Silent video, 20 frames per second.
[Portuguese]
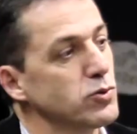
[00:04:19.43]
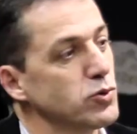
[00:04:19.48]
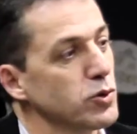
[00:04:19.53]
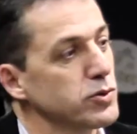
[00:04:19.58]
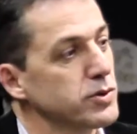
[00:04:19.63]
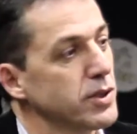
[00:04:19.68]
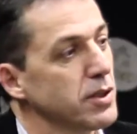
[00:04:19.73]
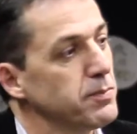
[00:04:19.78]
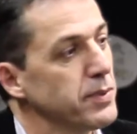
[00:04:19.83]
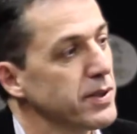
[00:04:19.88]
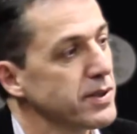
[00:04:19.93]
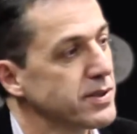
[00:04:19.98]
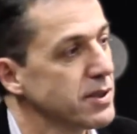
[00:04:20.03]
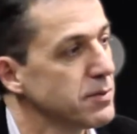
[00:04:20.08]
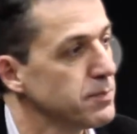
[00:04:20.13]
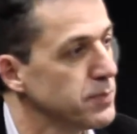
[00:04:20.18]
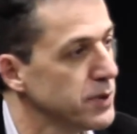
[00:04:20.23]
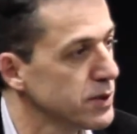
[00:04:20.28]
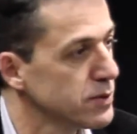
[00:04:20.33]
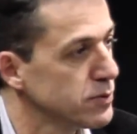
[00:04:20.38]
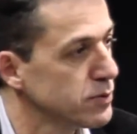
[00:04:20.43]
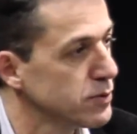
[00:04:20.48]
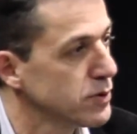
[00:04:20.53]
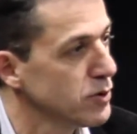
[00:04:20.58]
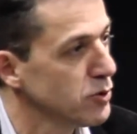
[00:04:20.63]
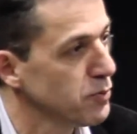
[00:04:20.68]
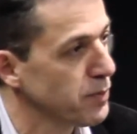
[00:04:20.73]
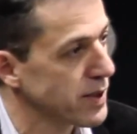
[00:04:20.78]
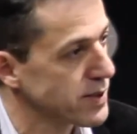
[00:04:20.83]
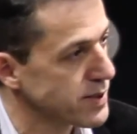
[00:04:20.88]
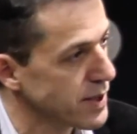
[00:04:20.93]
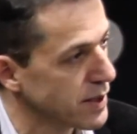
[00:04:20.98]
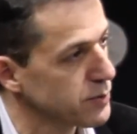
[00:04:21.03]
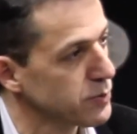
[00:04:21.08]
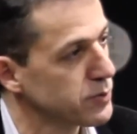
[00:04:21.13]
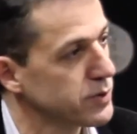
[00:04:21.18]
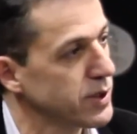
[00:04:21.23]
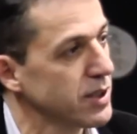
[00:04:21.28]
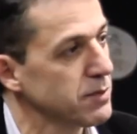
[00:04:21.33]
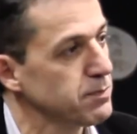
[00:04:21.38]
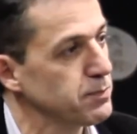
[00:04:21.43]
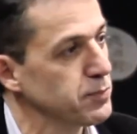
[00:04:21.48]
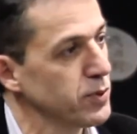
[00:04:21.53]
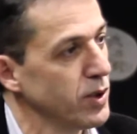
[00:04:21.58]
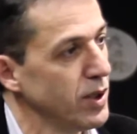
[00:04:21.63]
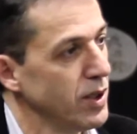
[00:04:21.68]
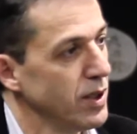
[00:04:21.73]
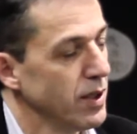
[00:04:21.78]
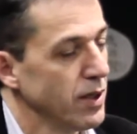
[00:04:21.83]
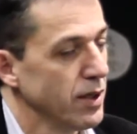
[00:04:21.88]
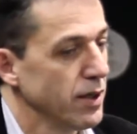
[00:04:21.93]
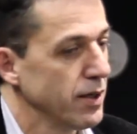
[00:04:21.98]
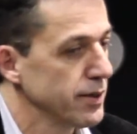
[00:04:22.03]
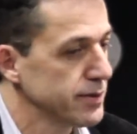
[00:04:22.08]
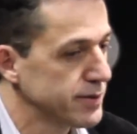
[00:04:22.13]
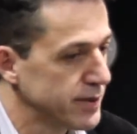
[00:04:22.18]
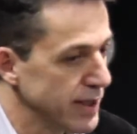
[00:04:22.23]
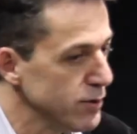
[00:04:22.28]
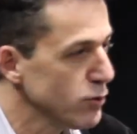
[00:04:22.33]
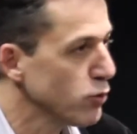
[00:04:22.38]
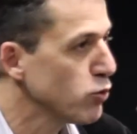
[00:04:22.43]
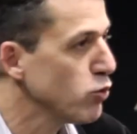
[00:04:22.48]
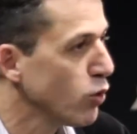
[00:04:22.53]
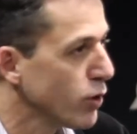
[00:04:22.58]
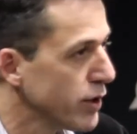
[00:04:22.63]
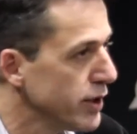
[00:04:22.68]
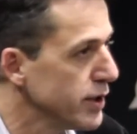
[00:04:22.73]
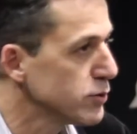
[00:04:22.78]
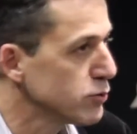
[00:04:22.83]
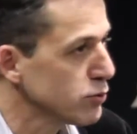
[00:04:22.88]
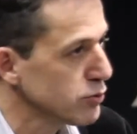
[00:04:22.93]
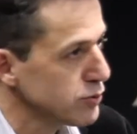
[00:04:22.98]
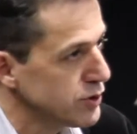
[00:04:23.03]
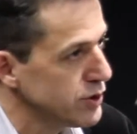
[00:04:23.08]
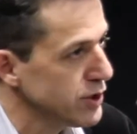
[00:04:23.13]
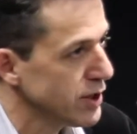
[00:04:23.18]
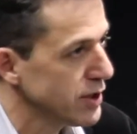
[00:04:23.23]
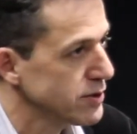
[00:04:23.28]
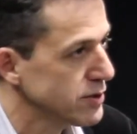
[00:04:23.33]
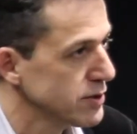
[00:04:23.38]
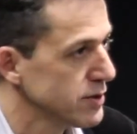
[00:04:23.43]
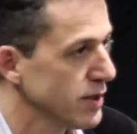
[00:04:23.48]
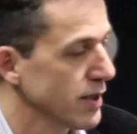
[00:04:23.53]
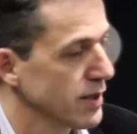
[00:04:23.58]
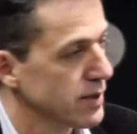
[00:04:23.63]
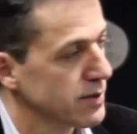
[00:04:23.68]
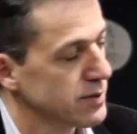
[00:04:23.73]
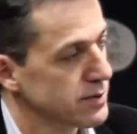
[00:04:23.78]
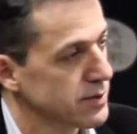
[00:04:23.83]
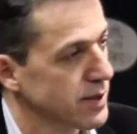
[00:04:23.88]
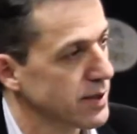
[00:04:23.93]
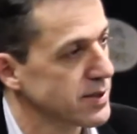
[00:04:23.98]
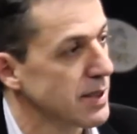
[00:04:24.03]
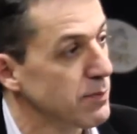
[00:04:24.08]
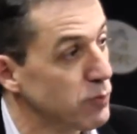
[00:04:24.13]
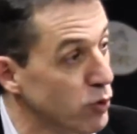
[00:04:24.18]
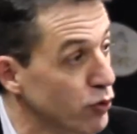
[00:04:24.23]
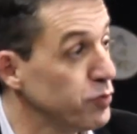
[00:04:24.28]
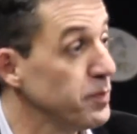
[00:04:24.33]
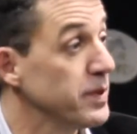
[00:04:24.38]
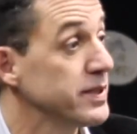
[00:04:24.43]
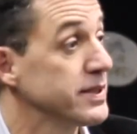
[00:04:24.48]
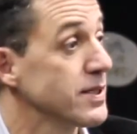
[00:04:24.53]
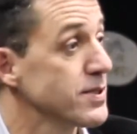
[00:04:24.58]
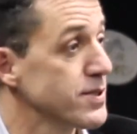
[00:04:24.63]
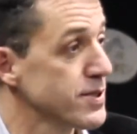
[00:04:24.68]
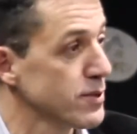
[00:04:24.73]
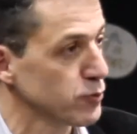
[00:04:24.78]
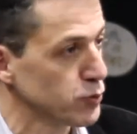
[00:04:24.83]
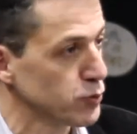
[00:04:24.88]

senhor tem percebido que no passar do tempo é, tem ocorrido diante da, dessa movimentação